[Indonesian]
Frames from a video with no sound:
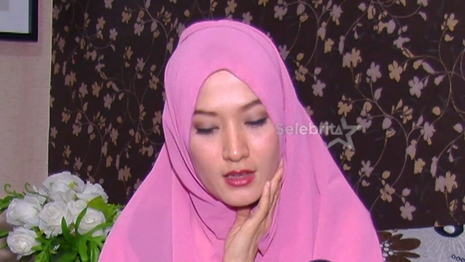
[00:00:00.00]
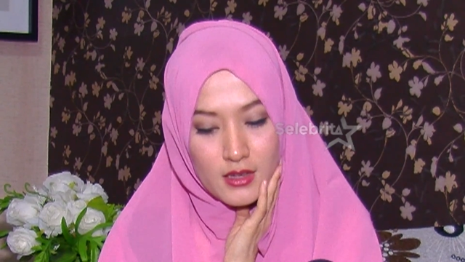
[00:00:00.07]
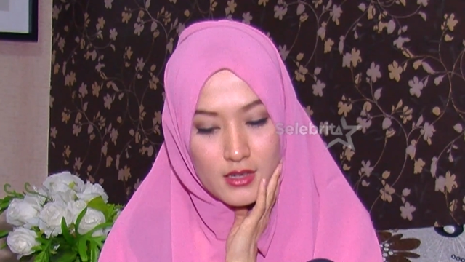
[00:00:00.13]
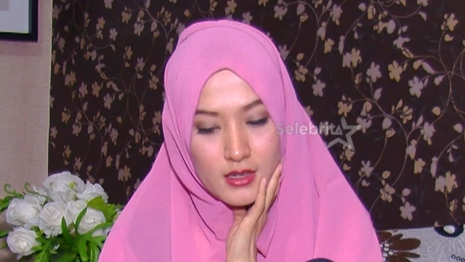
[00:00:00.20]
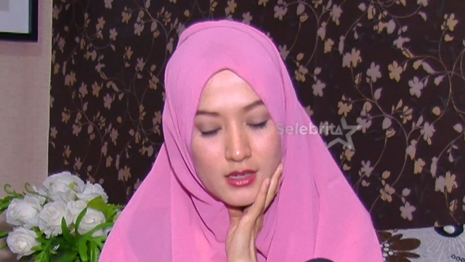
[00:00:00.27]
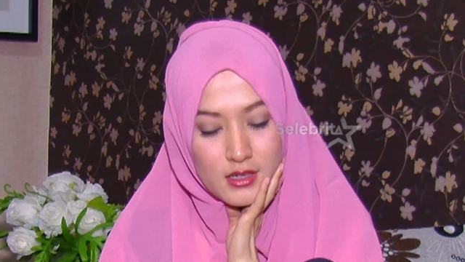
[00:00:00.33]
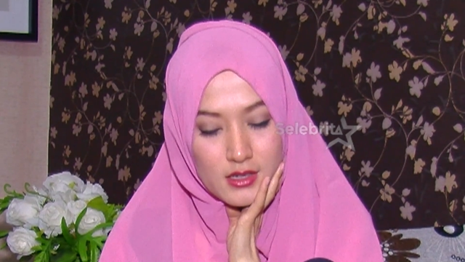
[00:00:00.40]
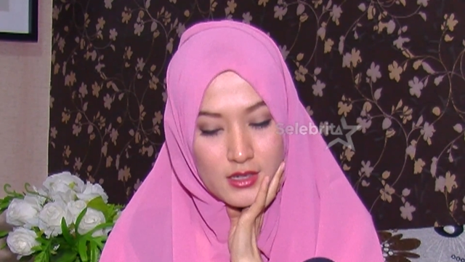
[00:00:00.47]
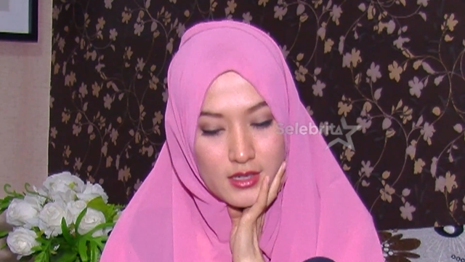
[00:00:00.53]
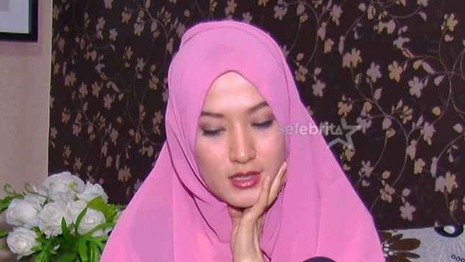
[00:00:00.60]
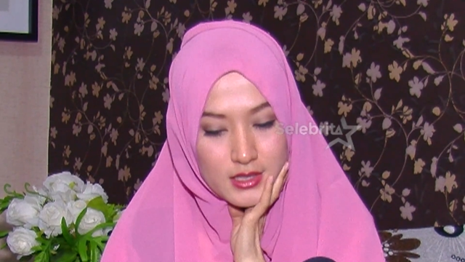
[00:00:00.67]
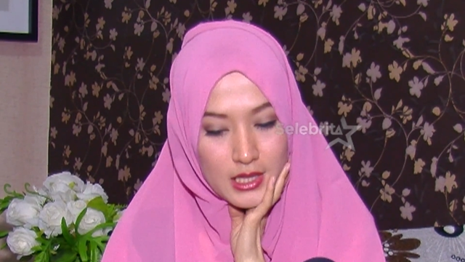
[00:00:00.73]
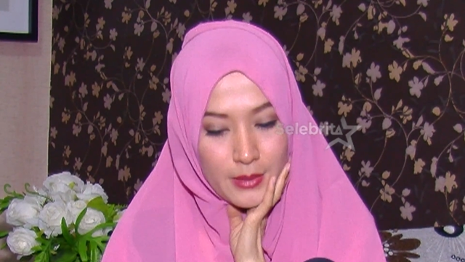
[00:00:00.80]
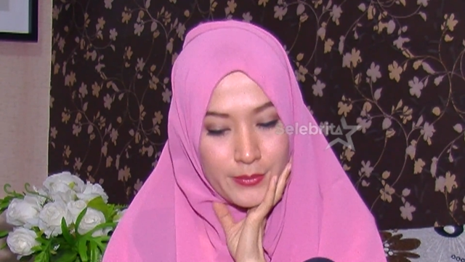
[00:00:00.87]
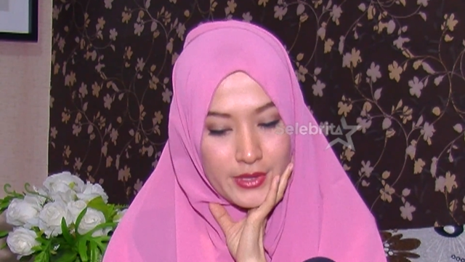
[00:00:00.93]

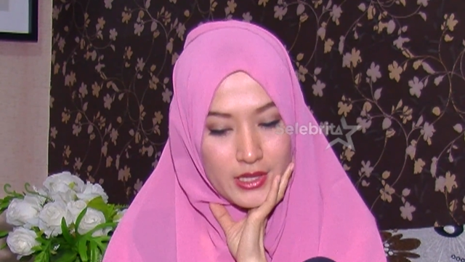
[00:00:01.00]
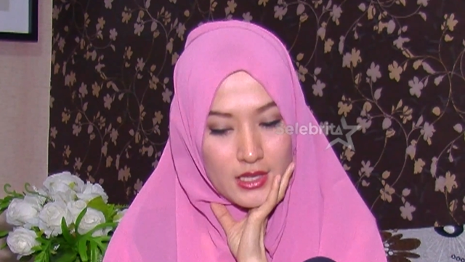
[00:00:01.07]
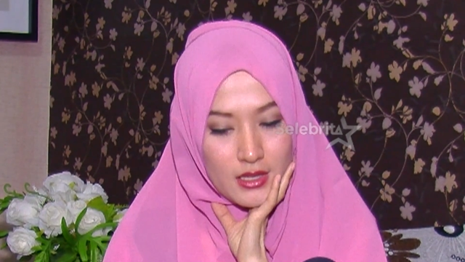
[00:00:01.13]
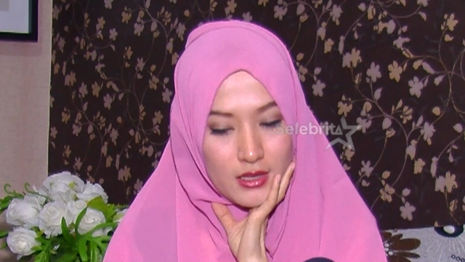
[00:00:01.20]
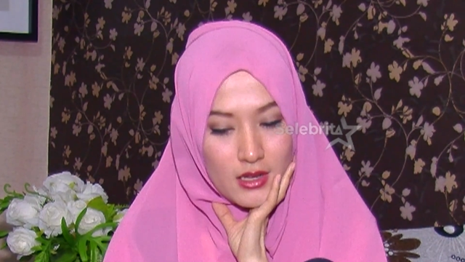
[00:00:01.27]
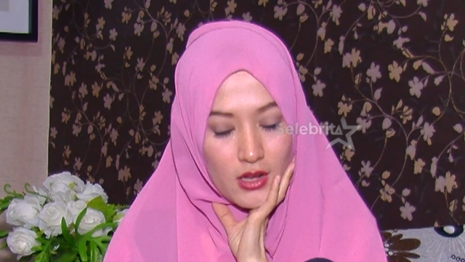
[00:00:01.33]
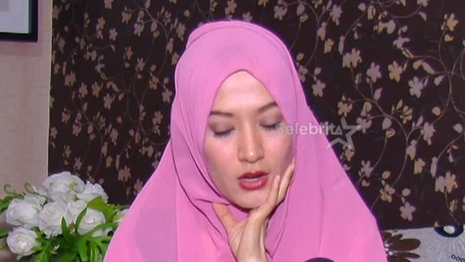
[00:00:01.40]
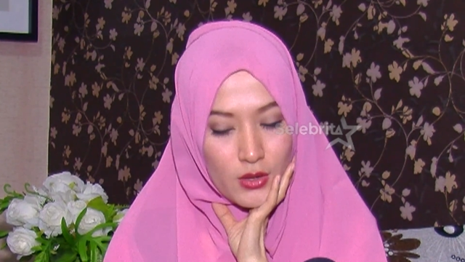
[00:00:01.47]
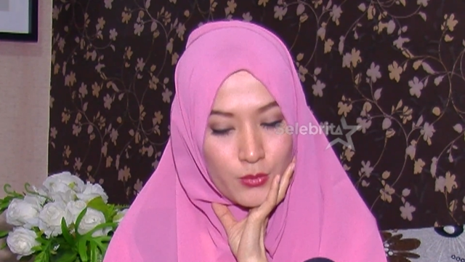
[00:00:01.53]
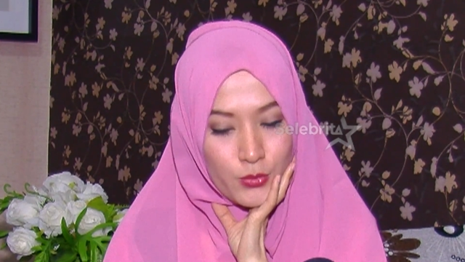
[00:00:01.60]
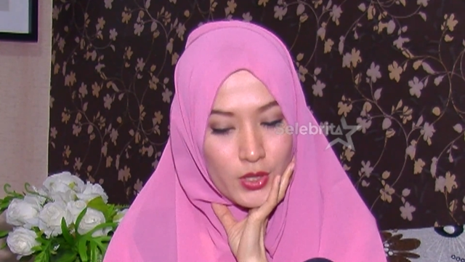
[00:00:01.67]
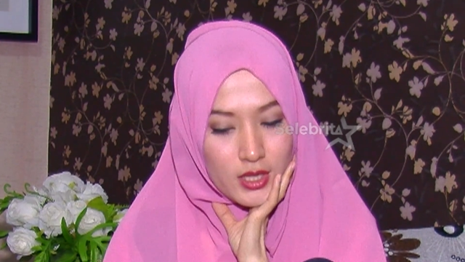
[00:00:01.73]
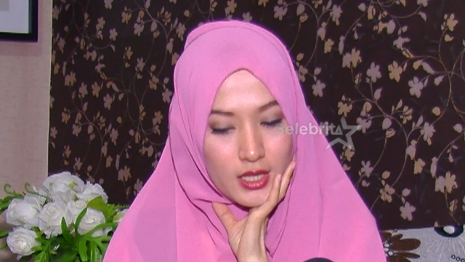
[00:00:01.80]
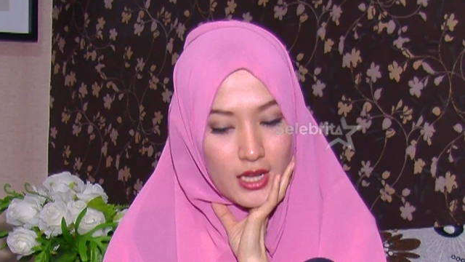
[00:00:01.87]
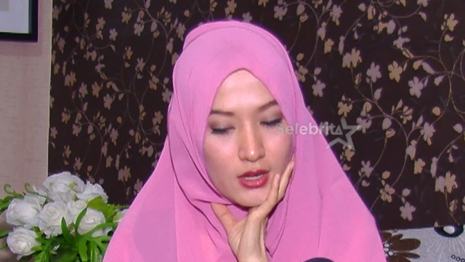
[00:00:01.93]
uh, tapi kalau
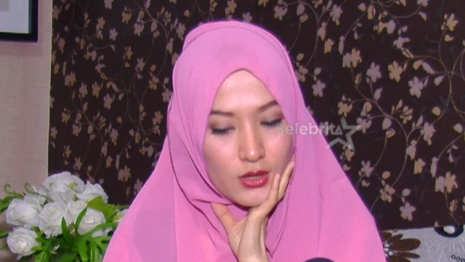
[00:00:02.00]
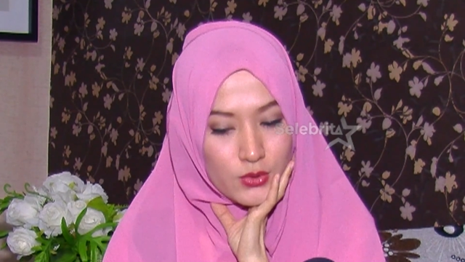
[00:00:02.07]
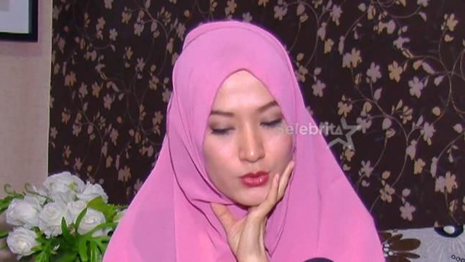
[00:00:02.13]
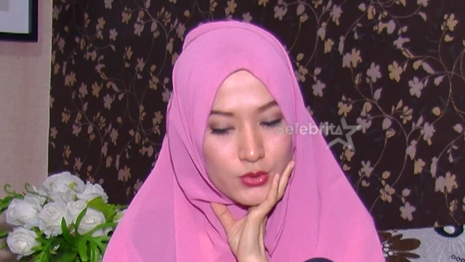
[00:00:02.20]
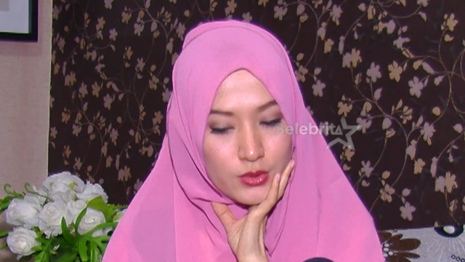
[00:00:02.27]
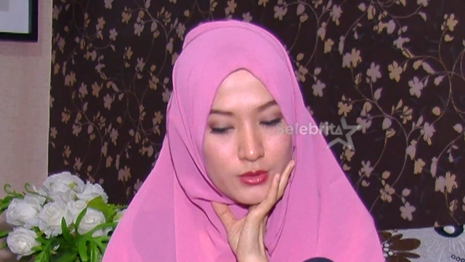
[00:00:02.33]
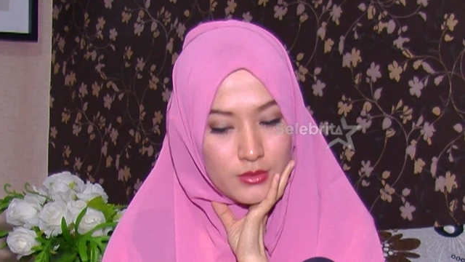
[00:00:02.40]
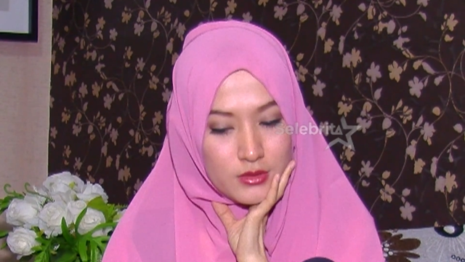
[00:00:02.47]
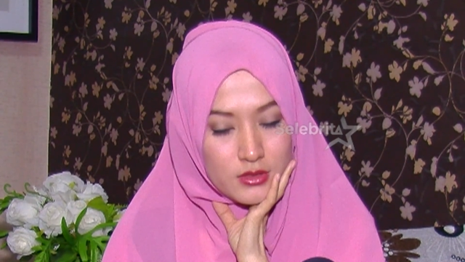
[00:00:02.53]
buat aku